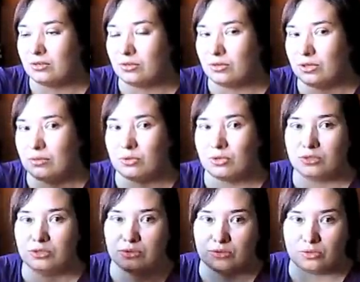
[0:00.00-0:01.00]
ноги
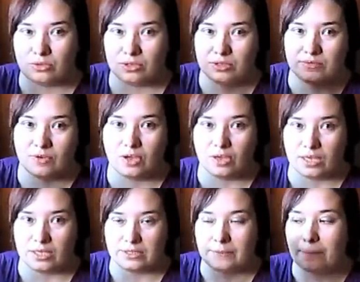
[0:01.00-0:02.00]
мерзнут, то надеваю
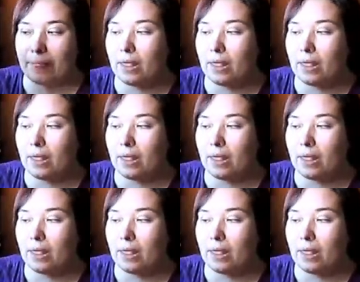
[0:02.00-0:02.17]
эти.